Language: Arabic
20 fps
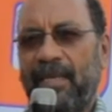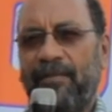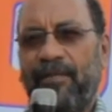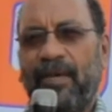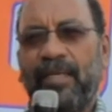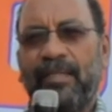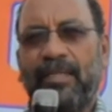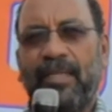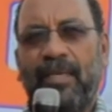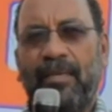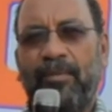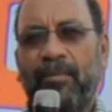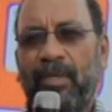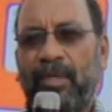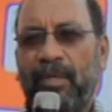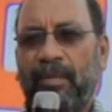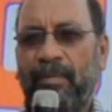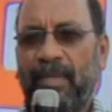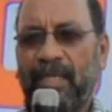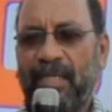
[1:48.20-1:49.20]
انا في اكثر
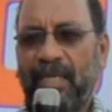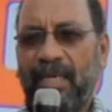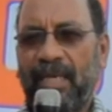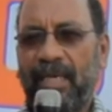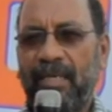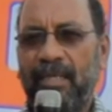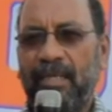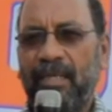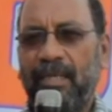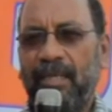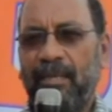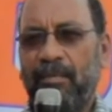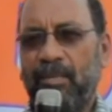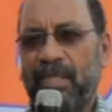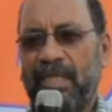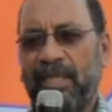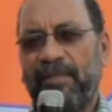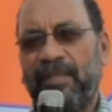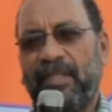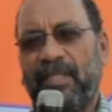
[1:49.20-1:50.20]
من مزرعه
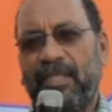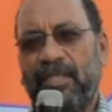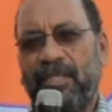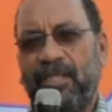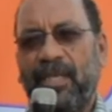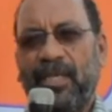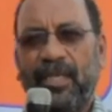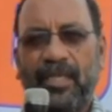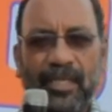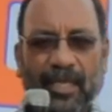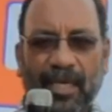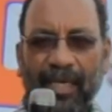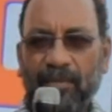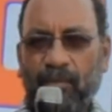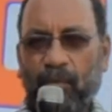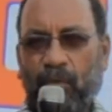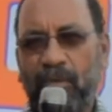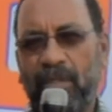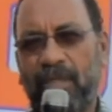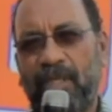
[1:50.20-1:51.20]
بصفه استشاري
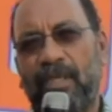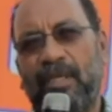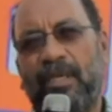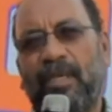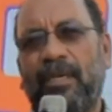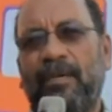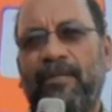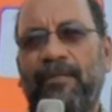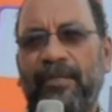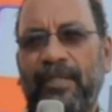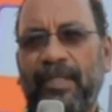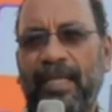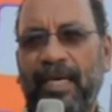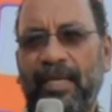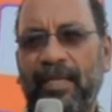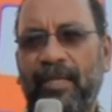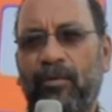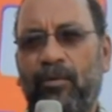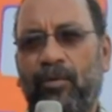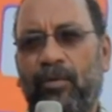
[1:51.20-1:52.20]
زراعات موز آه، في
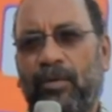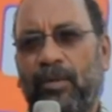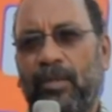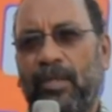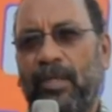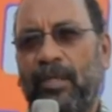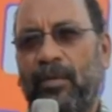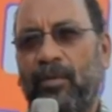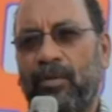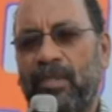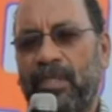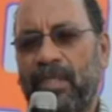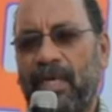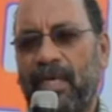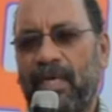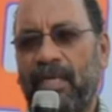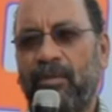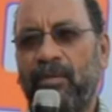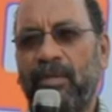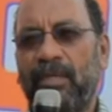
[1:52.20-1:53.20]
التحرير
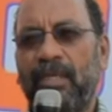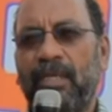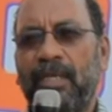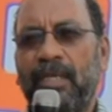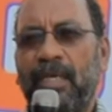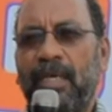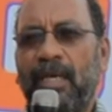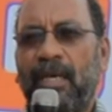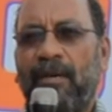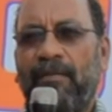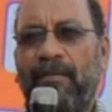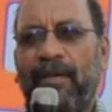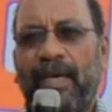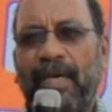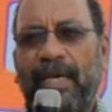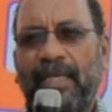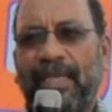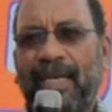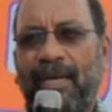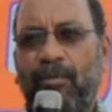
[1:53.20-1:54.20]
والصحراوي
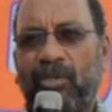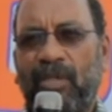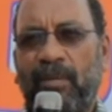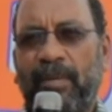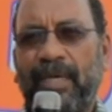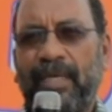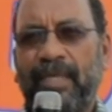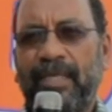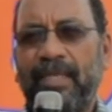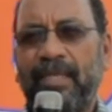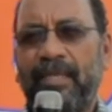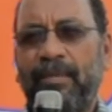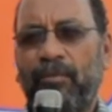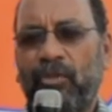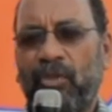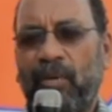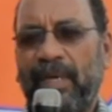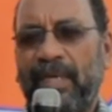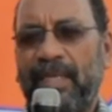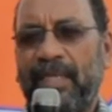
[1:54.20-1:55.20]
فهي ادائها متميز
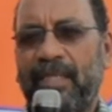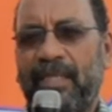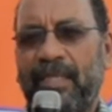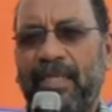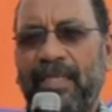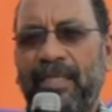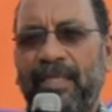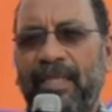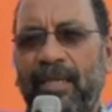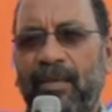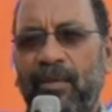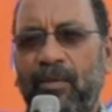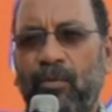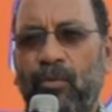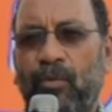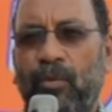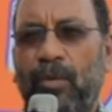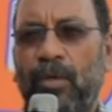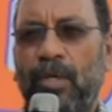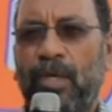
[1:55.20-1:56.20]
متميز
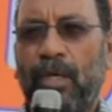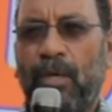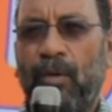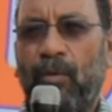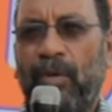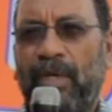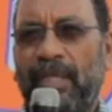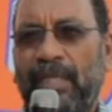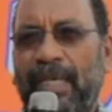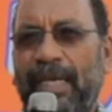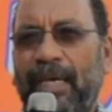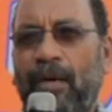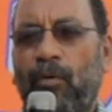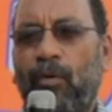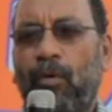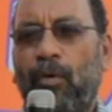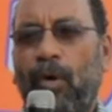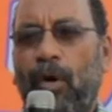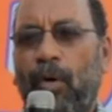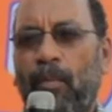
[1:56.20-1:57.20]
جدا
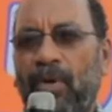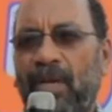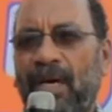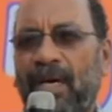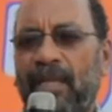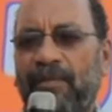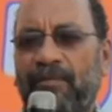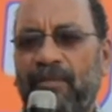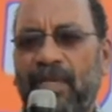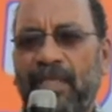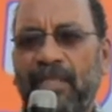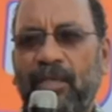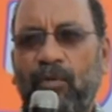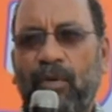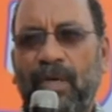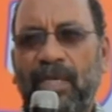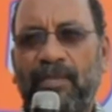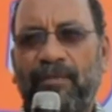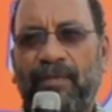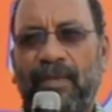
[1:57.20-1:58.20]
وعمرها الافتراضي
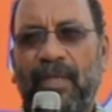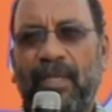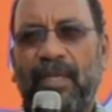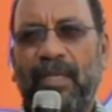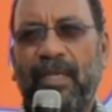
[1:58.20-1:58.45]
كويس في